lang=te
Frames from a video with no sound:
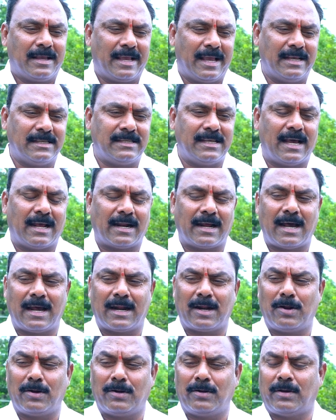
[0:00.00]
కేసీఆర్
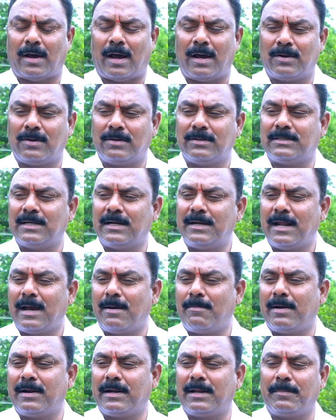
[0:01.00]
గారు ఆ రోజు జెండా
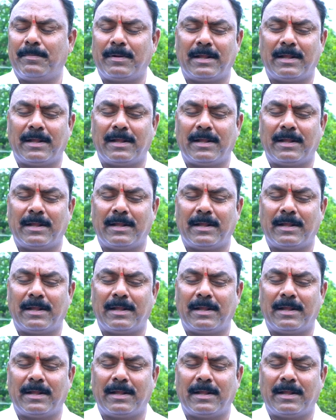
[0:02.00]
బట్టి